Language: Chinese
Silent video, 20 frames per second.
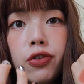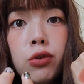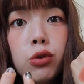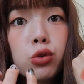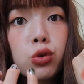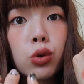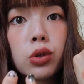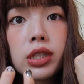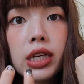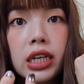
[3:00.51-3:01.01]

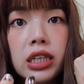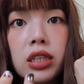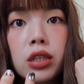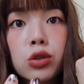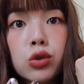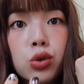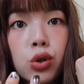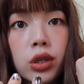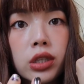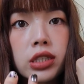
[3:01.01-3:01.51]
附着在你的
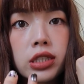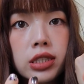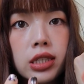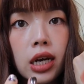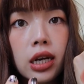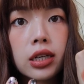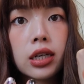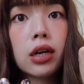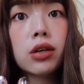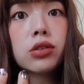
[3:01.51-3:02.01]
唇
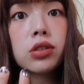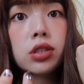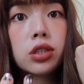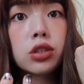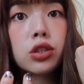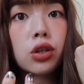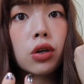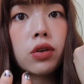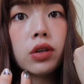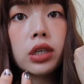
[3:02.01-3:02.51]
上，然后
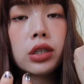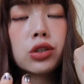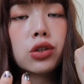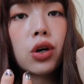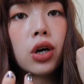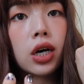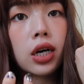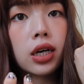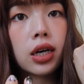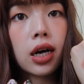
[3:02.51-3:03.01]
持久力
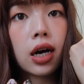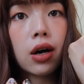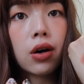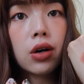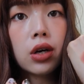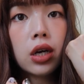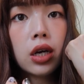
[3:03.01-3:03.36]
就很好。